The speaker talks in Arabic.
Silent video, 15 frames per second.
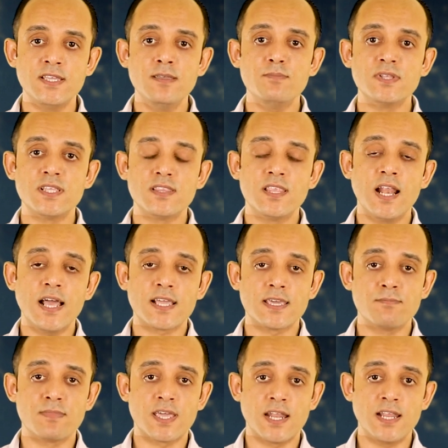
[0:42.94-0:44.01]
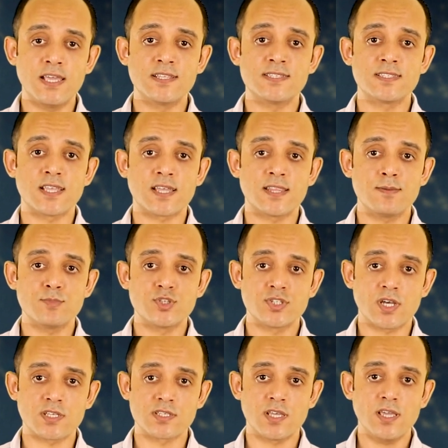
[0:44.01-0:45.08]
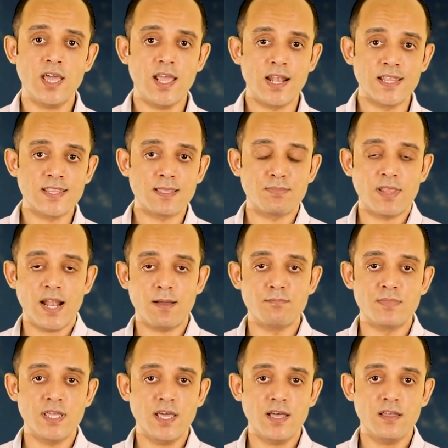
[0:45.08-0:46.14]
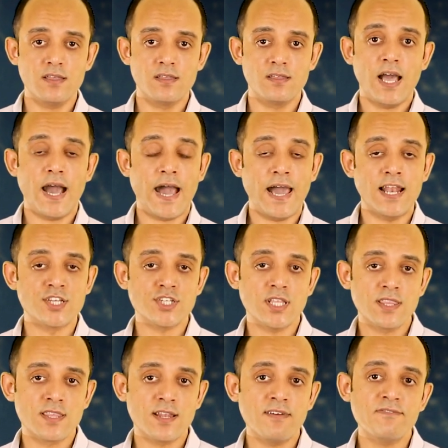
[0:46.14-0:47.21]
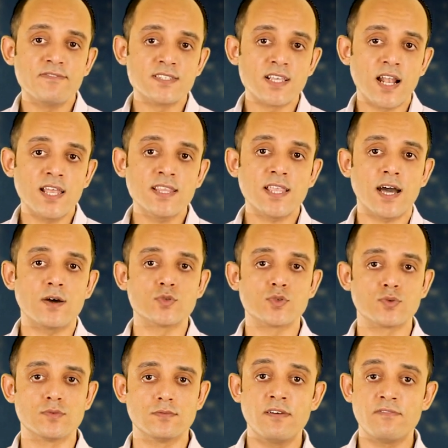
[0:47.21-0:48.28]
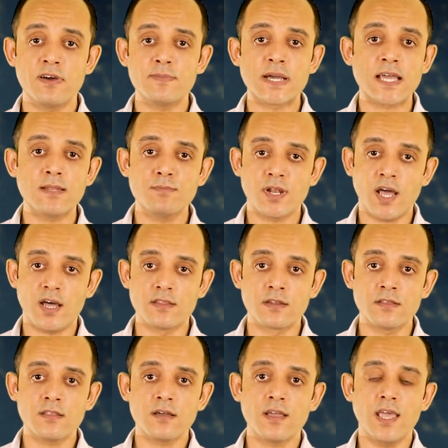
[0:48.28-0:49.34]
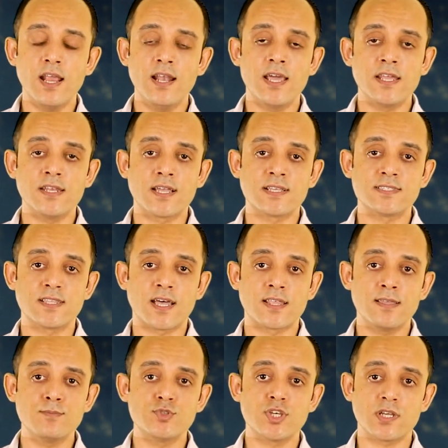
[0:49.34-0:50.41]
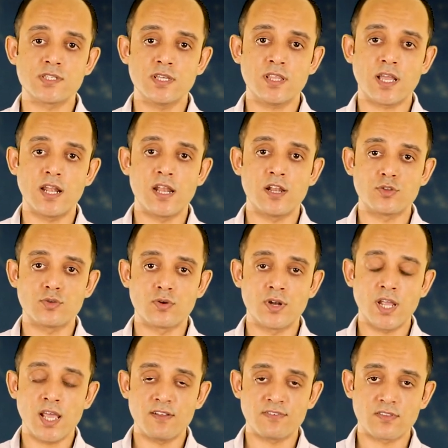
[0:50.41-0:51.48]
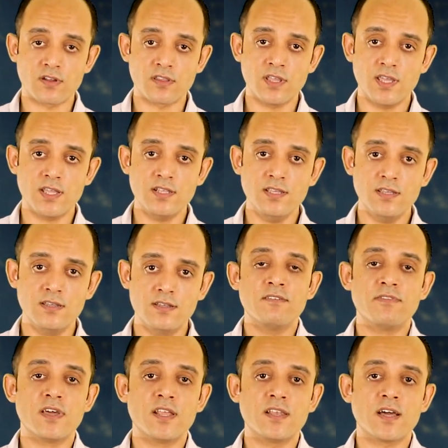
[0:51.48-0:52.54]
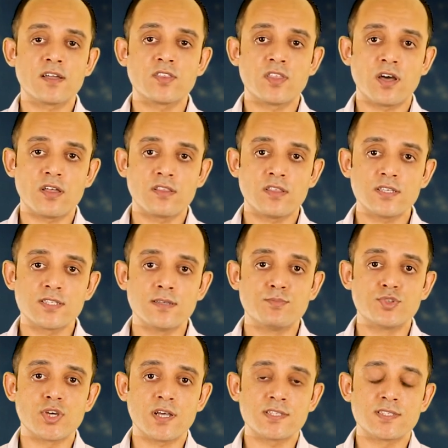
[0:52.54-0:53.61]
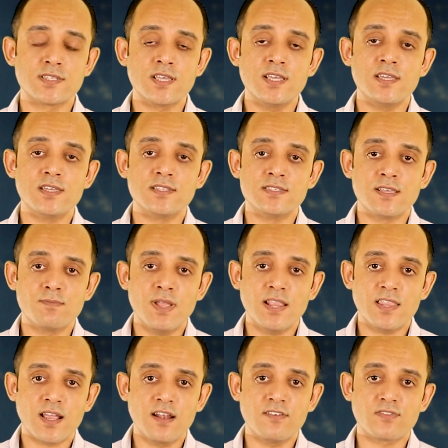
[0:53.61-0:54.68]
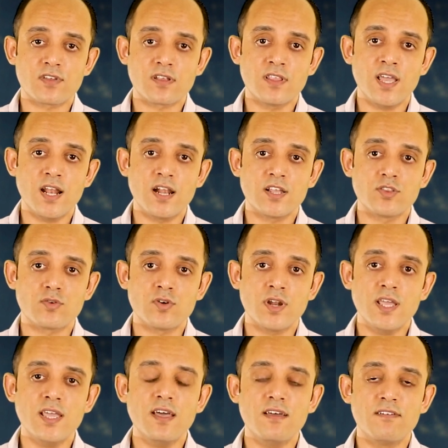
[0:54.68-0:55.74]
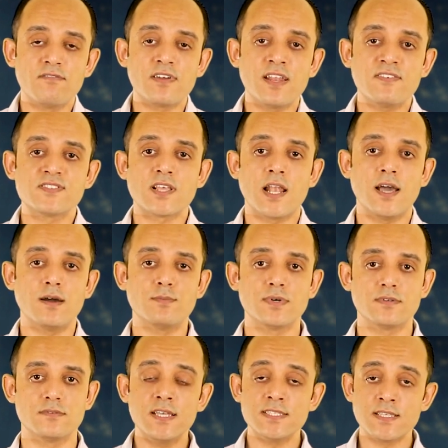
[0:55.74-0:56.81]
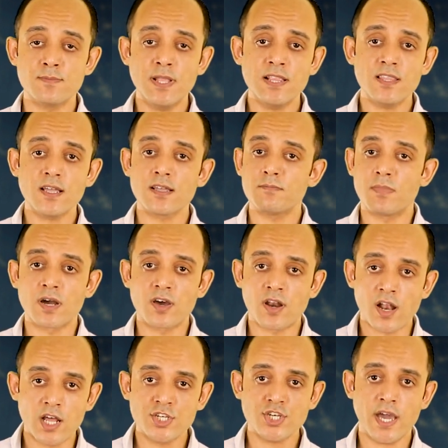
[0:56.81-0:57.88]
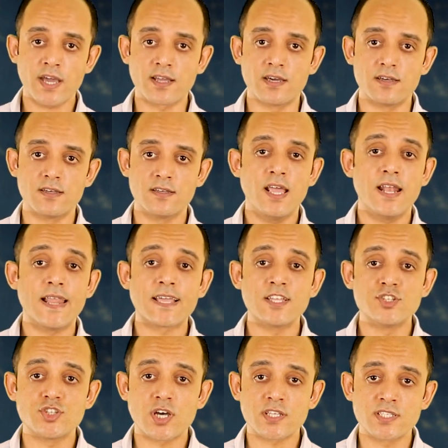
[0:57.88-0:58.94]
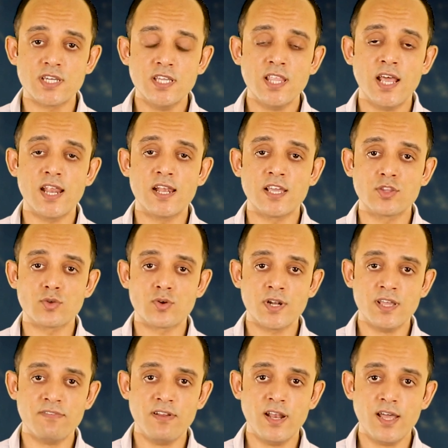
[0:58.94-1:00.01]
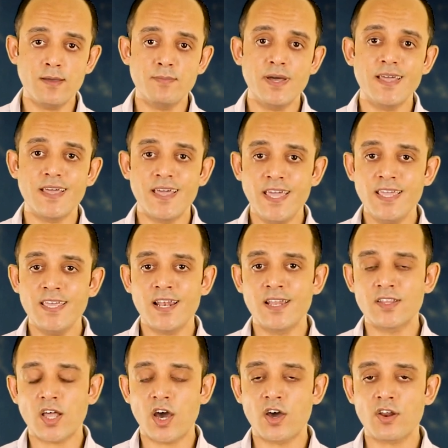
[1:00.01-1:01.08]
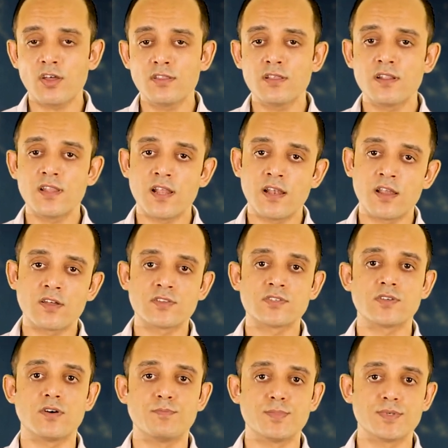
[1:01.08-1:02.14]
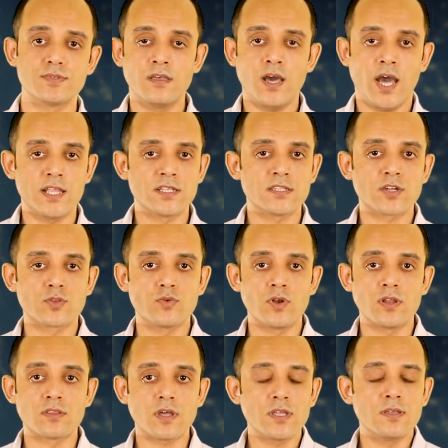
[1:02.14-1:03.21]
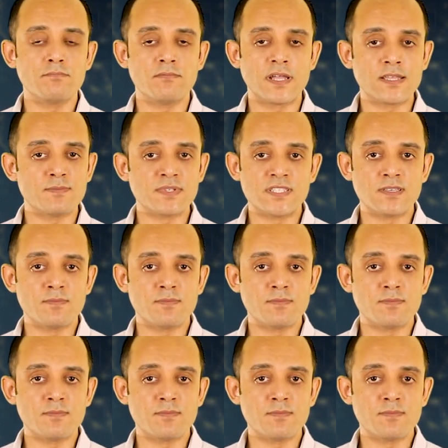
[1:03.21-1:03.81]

دي بتدي لك امكانيه استخدام الشخصيه اللي انت بتلعب بيها علشان تنفذ اللي انت عاوزه فما كان من حضرتك الا انك استخدمت شخصيتك الالكترونيه الافتراضيه دي في انك تغتصب شخصيه زميلتك الافتراضيه الالكترونيه في نفس اللعبه زميلتك ما جرالهاش حاجه لكن شخصيتها الالكترونيه في اللعبه هي اللي اتعرضت للاغتصاب حضرتك تقول لي طيب ما دامت